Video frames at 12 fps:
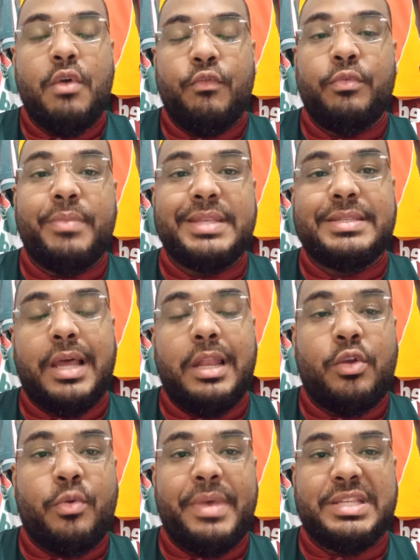O Fluminense
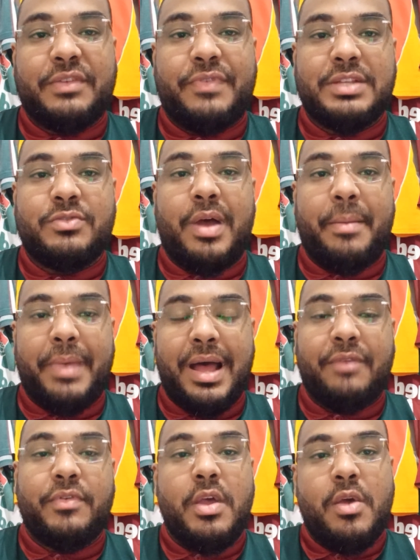dali começa a fazer um
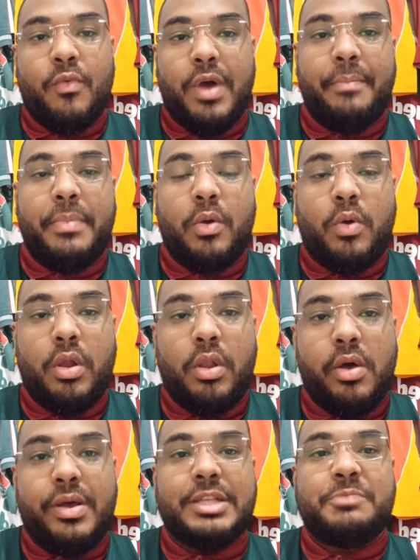abafo. O Abel
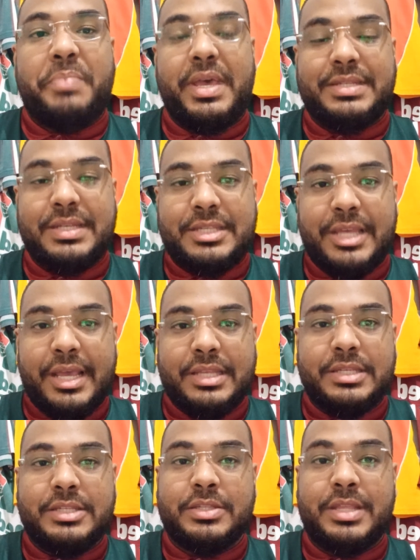coloca as peças
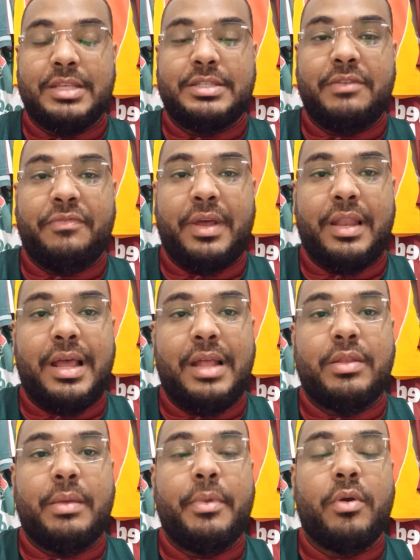certas, isso tem que ser
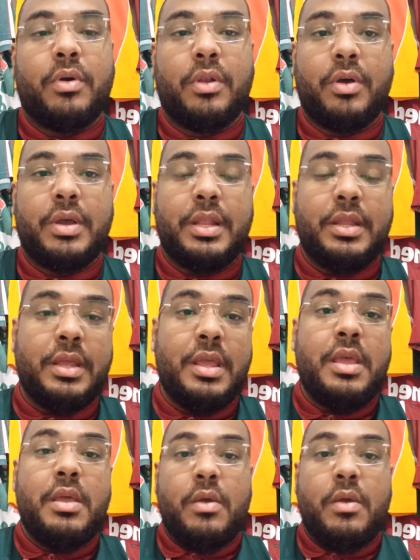falado. O Abel coloca ali.